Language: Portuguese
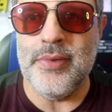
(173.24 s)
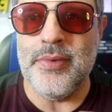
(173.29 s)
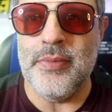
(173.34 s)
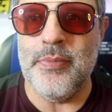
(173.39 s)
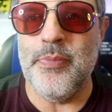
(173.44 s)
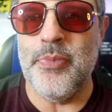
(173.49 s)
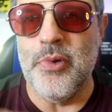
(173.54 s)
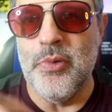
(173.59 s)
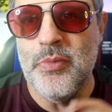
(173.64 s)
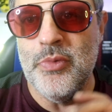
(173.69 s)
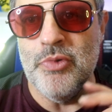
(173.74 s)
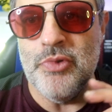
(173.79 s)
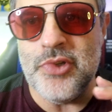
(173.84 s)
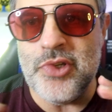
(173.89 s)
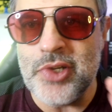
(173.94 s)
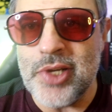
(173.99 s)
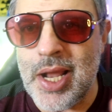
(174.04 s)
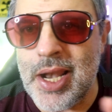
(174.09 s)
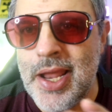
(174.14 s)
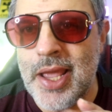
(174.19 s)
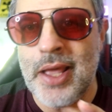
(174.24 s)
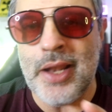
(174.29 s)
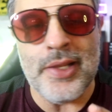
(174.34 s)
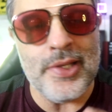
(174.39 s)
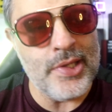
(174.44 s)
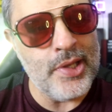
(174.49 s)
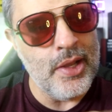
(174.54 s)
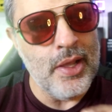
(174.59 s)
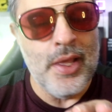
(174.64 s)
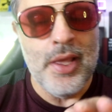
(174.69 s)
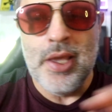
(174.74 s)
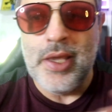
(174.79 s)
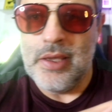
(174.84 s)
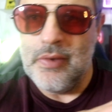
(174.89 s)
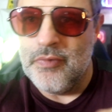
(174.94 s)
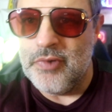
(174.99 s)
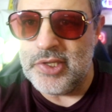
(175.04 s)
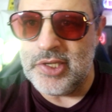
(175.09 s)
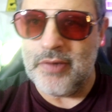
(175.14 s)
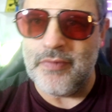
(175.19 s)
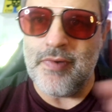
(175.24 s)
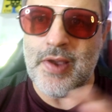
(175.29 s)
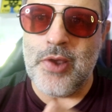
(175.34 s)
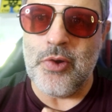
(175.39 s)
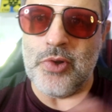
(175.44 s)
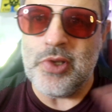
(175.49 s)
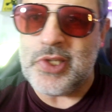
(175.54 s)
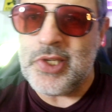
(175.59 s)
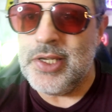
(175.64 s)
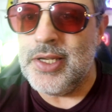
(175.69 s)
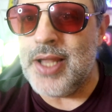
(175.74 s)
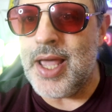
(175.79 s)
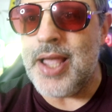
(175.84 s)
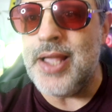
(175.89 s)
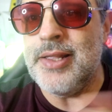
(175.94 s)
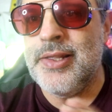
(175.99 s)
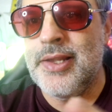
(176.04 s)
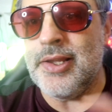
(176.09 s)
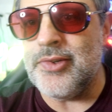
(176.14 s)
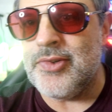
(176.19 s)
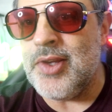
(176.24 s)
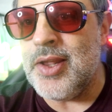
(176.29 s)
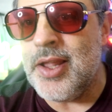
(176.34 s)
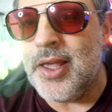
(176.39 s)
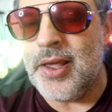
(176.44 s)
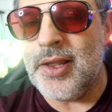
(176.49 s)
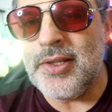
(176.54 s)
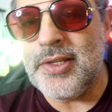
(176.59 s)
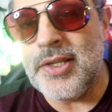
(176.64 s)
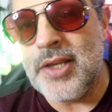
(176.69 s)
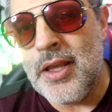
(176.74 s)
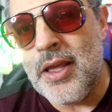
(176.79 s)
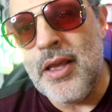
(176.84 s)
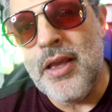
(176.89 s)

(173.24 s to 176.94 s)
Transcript: para o multijanelas, que você vai oscilar entre as janelas,